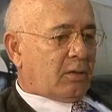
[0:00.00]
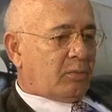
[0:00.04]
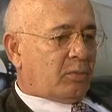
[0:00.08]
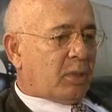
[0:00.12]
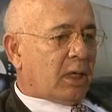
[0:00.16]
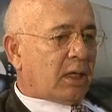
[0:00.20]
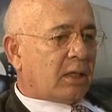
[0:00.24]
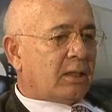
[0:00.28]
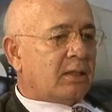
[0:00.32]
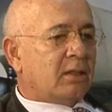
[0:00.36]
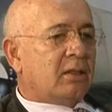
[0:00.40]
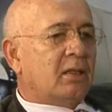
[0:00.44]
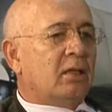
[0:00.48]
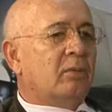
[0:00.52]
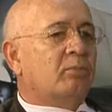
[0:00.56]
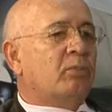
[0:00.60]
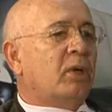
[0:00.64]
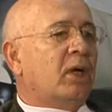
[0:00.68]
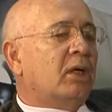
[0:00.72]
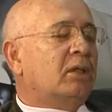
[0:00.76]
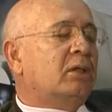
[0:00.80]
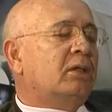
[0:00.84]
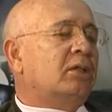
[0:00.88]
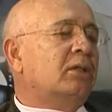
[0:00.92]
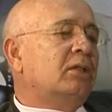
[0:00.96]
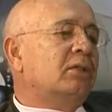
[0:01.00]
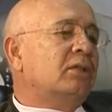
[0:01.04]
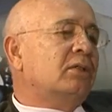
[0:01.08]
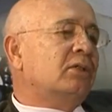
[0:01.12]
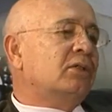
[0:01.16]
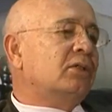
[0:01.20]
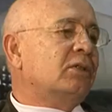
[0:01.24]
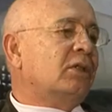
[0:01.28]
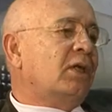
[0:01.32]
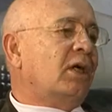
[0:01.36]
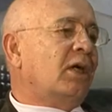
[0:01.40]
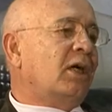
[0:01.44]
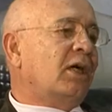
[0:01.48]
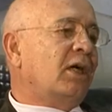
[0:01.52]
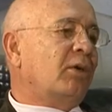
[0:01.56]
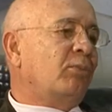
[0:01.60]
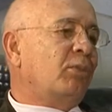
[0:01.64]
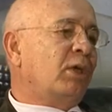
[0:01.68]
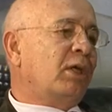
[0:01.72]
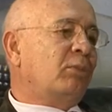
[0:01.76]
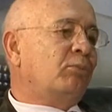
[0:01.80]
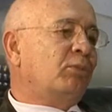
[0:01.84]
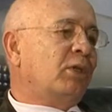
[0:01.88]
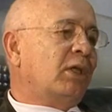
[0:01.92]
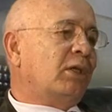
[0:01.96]
Belki de baktığınızda ana
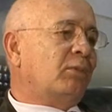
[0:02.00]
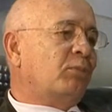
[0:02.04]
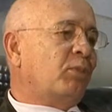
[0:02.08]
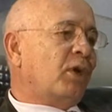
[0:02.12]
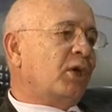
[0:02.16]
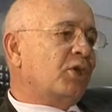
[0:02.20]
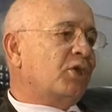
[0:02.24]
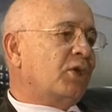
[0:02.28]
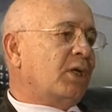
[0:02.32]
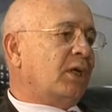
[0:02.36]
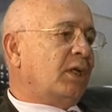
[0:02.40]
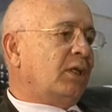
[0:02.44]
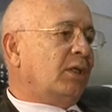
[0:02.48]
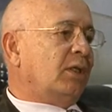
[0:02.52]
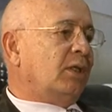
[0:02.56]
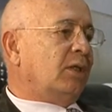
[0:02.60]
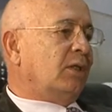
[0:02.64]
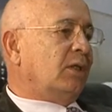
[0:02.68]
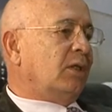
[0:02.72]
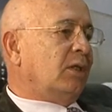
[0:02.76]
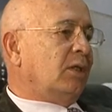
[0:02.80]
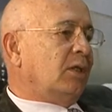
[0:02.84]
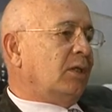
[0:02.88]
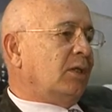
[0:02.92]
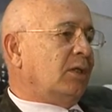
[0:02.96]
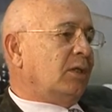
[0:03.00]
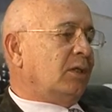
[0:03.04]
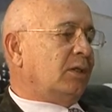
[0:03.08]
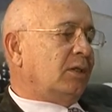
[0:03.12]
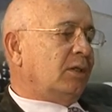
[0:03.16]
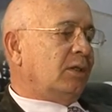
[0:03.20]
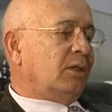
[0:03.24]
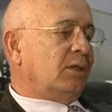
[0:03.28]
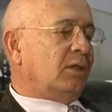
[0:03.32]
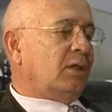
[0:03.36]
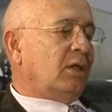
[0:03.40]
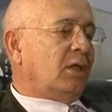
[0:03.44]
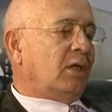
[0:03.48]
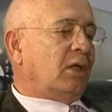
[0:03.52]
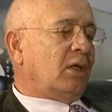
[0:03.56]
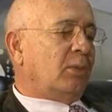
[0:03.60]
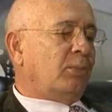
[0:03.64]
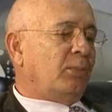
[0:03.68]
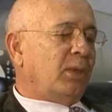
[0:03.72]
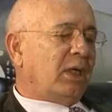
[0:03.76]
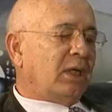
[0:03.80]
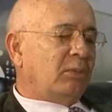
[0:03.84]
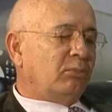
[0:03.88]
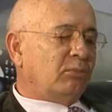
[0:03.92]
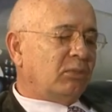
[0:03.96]
bilim dalı başkan e, e
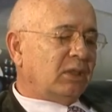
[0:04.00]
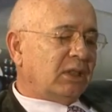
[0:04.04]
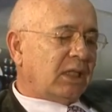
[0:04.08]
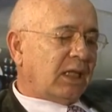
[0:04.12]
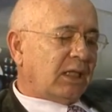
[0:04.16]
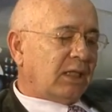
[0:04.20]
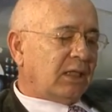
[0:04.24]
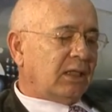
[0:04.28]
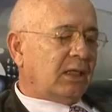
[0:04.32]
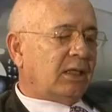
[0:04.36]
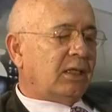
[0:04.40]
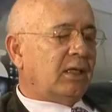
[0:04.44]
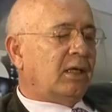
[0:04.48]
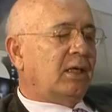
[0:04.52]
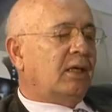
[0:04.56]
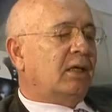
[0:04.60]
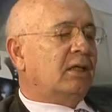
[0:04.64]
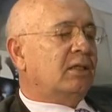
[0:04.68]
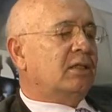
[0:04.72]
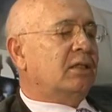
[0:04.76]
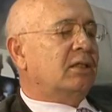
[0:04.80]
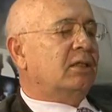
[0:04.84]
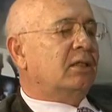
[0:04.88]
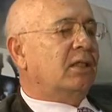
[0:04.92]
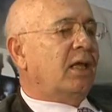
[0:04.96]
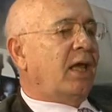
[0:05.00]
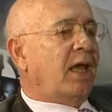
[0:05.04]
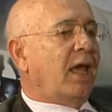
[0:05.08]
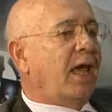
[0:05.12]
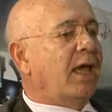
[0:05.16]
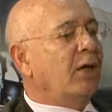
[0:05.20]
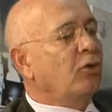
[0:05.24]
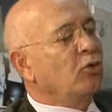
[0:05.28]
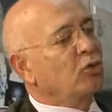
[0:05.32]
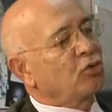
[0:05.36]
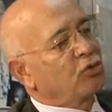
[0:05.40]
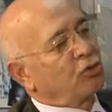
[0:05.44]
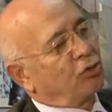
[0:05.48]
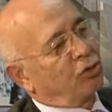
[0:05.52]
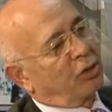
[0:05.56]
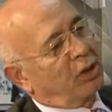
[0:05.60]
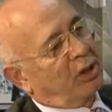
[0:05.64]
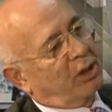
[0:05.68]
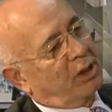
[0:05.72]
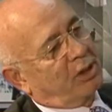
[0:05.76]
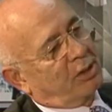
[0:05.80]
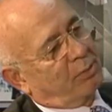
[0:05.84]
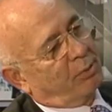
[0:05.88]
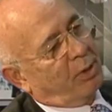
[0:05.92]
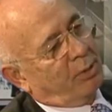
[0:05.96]
ana bilim dalları arasında en uzun
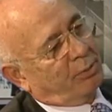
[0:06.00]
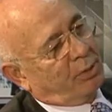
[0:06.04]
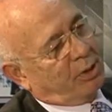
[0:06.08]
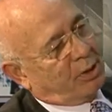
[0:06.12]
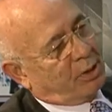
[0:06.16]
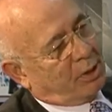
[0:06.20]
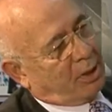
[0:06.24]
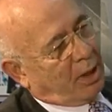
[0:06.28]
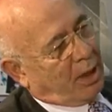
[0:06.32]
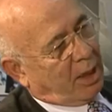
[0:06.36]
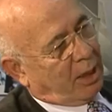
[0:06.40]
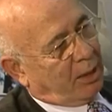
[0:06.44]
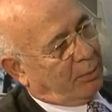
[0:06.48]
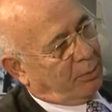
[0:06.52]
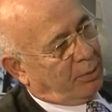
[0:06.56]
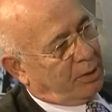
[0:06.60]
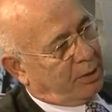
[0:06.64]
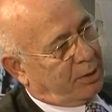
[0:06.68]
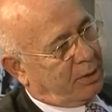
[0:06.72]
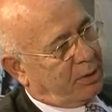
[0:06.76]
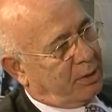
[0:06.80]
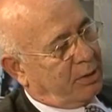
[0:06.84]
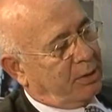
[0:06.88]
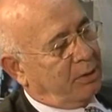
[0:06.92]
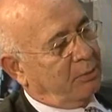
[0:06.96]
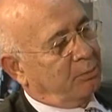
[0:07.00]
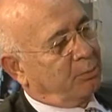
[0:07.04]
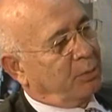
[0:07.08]
isme biz sahibiz.